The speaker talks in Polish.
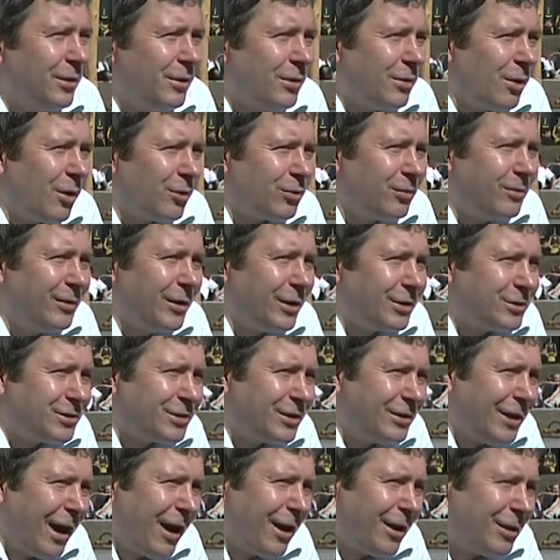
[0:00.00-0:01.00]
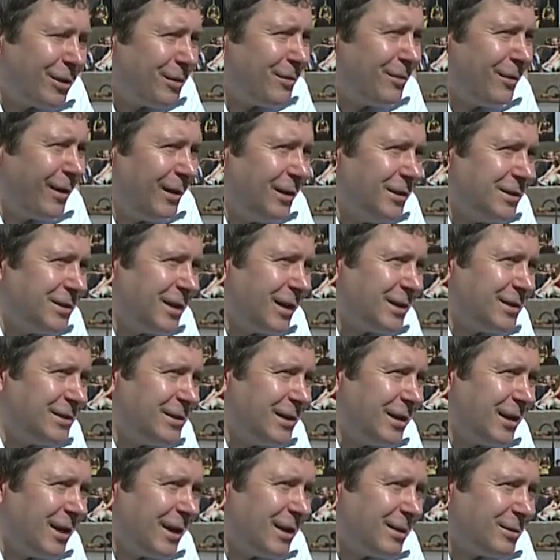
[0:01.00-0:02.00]
E, odwieczna
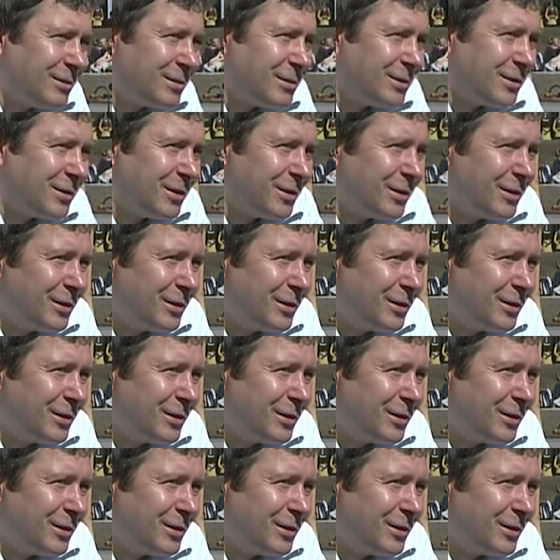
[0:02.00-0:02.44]
rywalizacja z